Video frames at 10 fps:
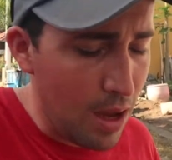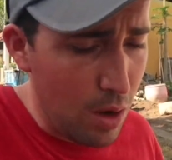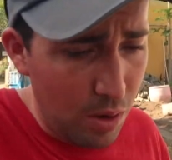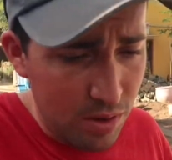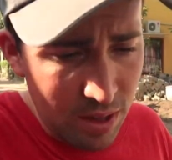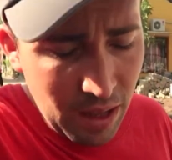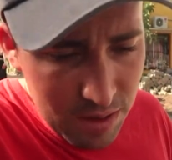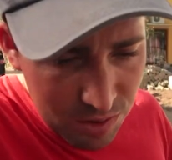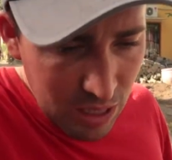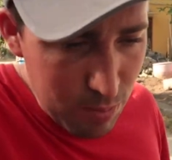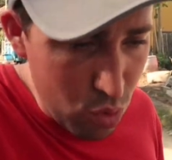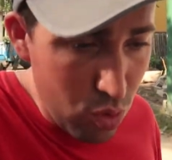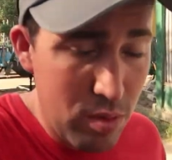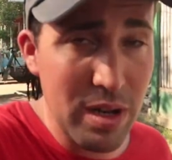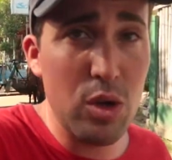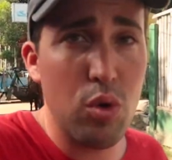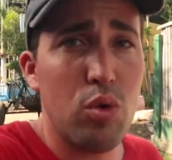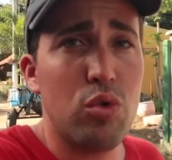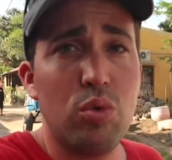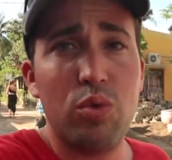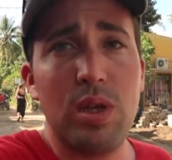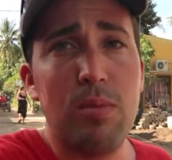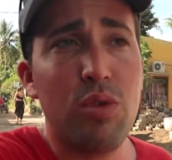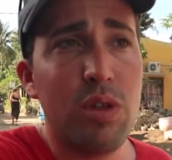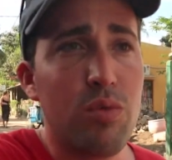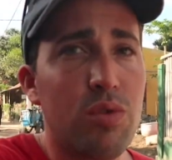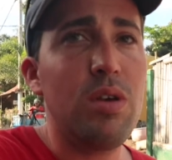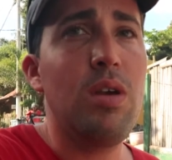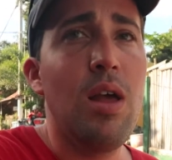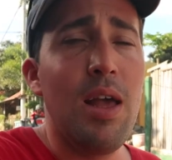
Alors, ça reste très beau, les coraux sont totalement défoncés.